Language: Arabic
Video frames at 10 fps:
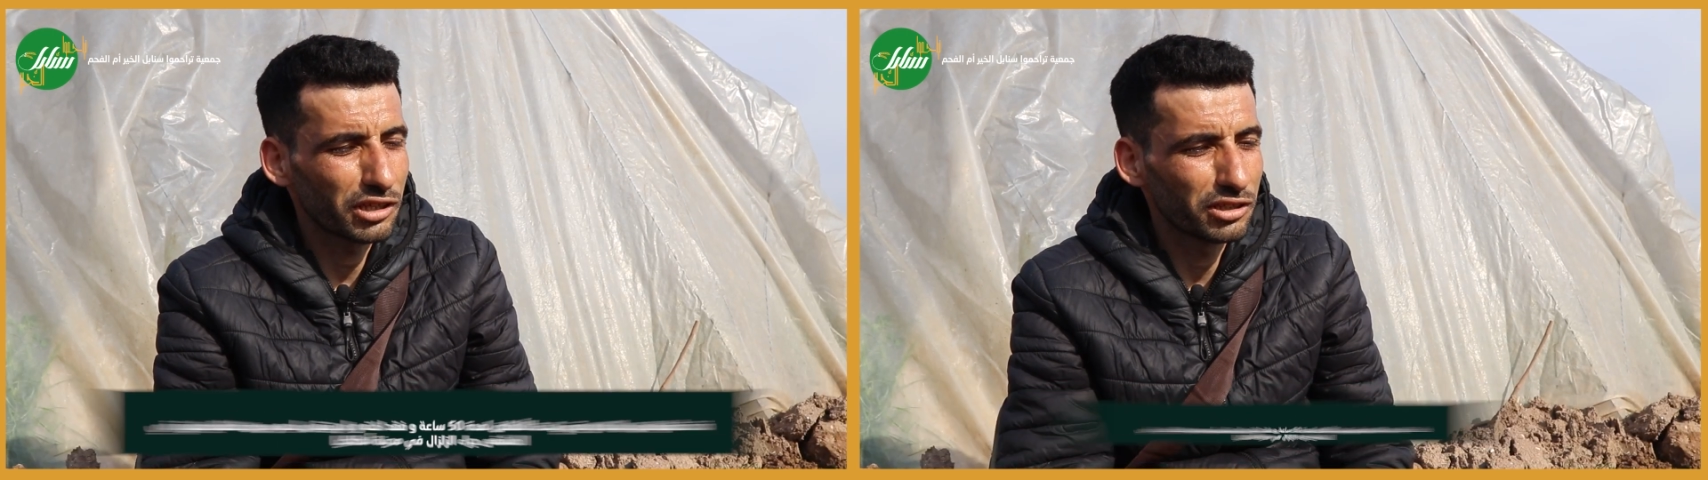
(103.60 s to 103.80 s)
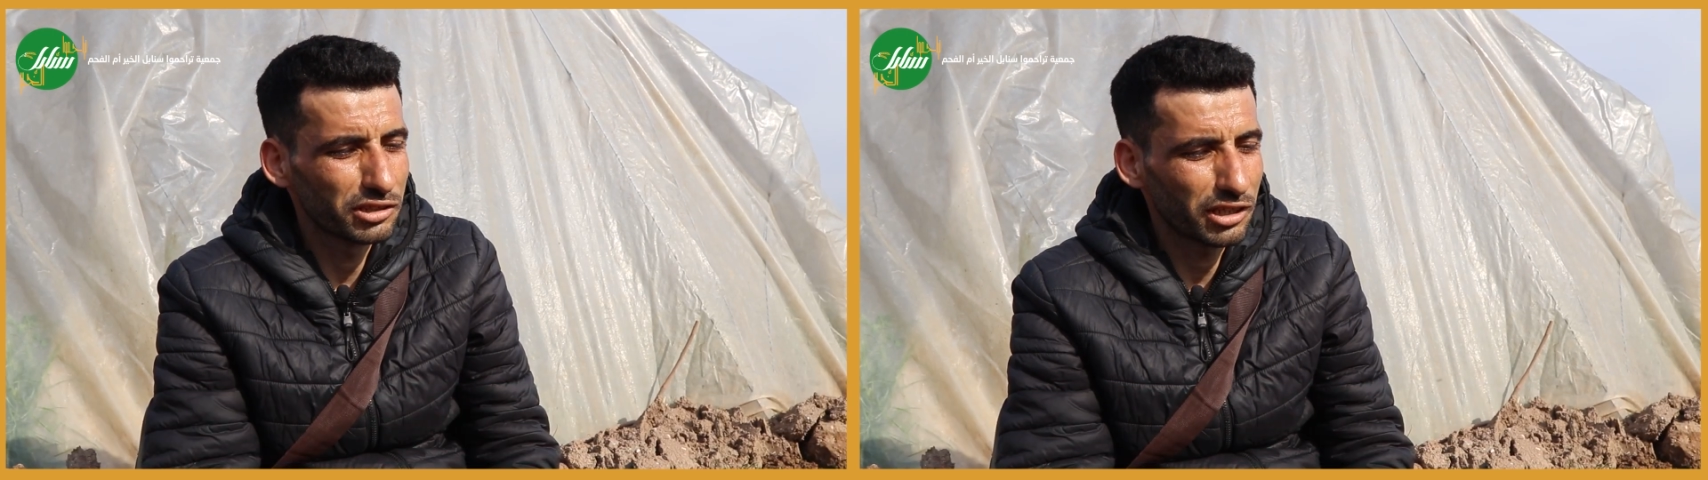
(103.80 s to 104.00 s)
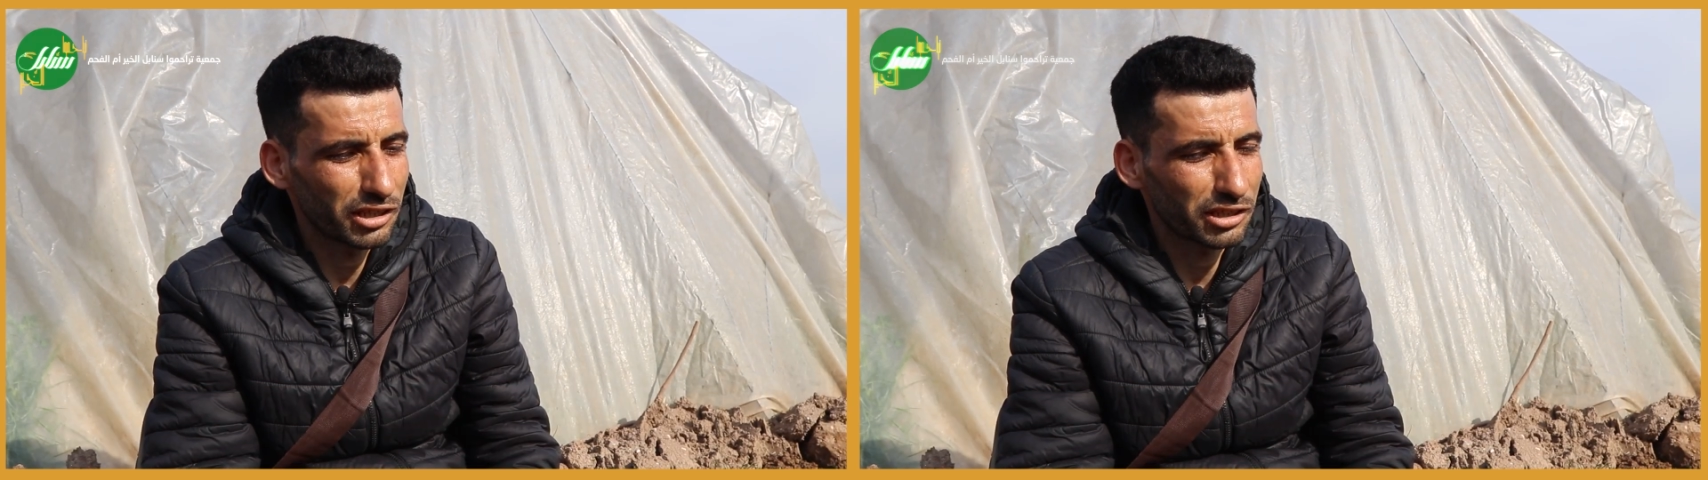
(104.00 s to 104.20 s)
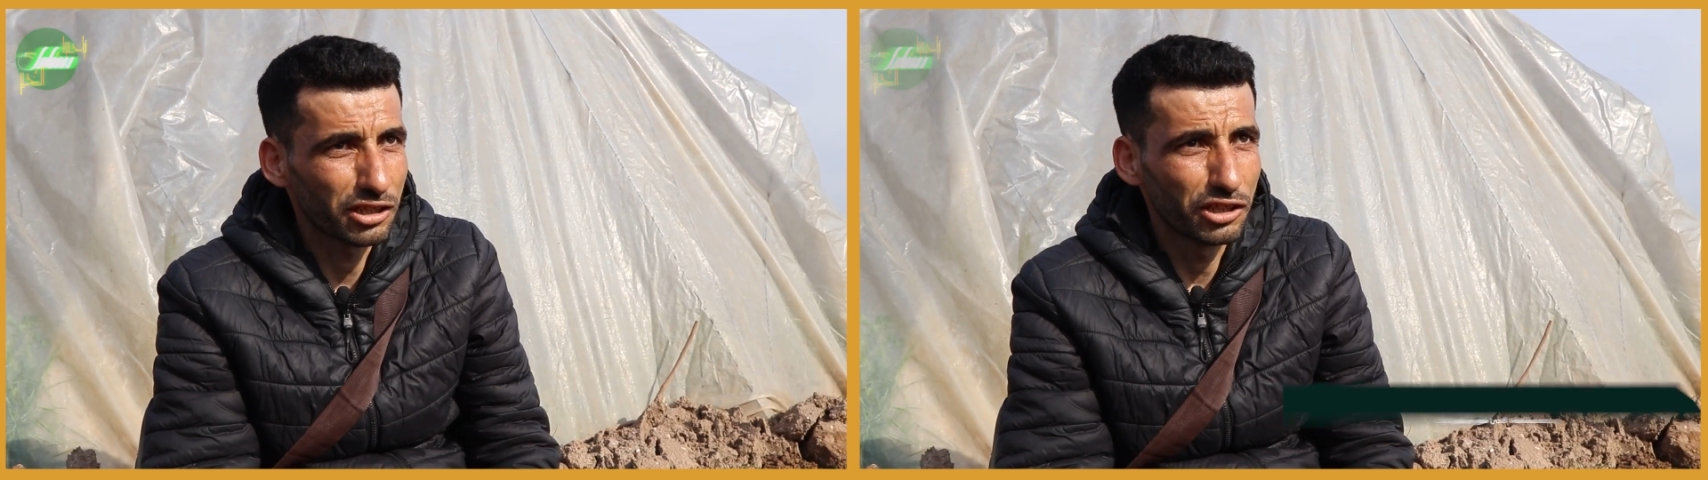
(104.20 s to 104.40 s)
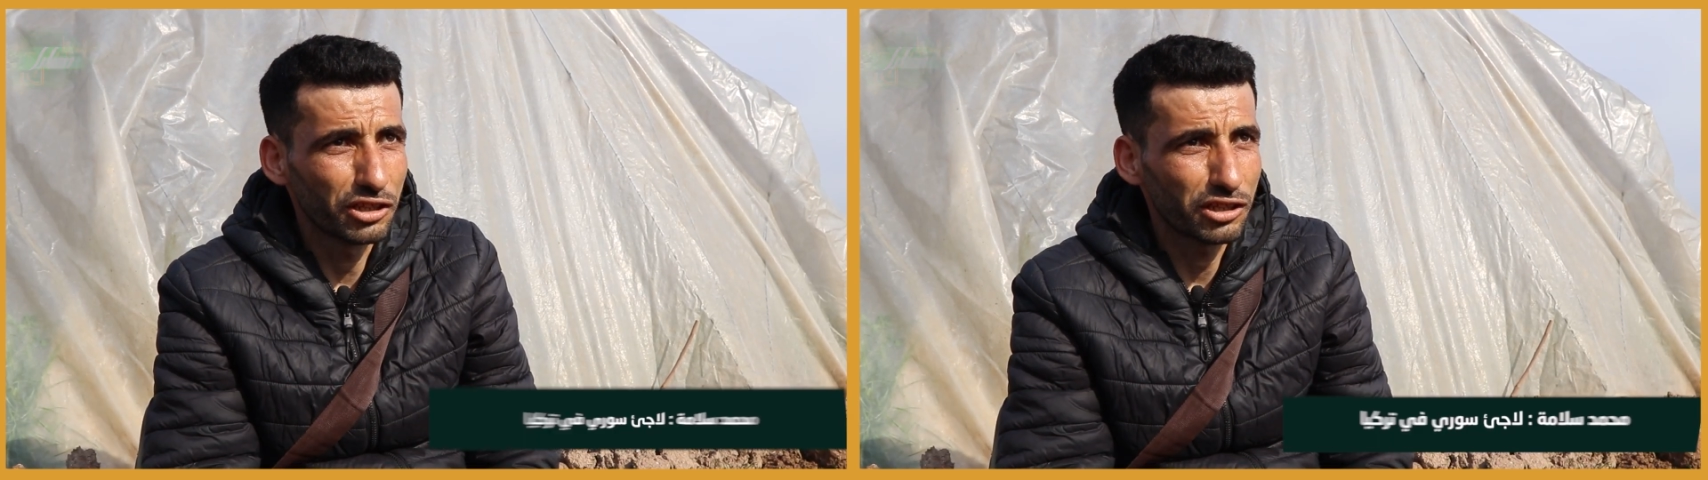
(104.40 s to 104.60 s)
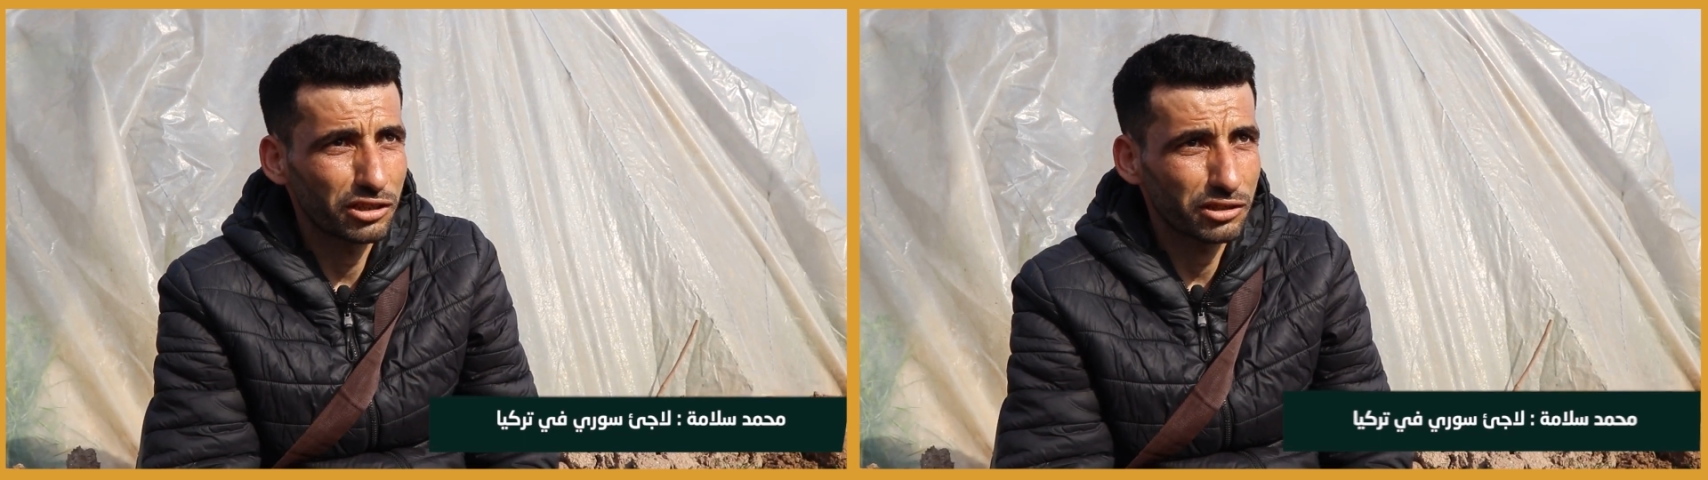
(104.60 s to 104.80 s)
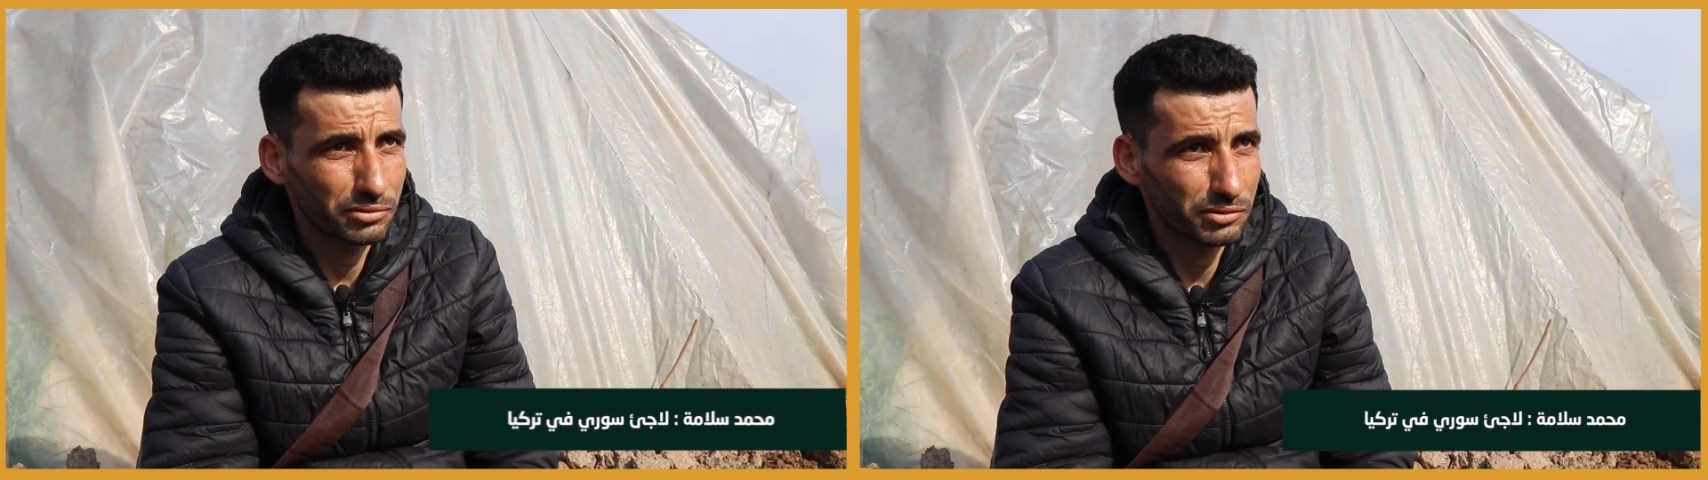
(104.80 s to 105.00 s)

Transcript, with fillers: اجى اخر النهار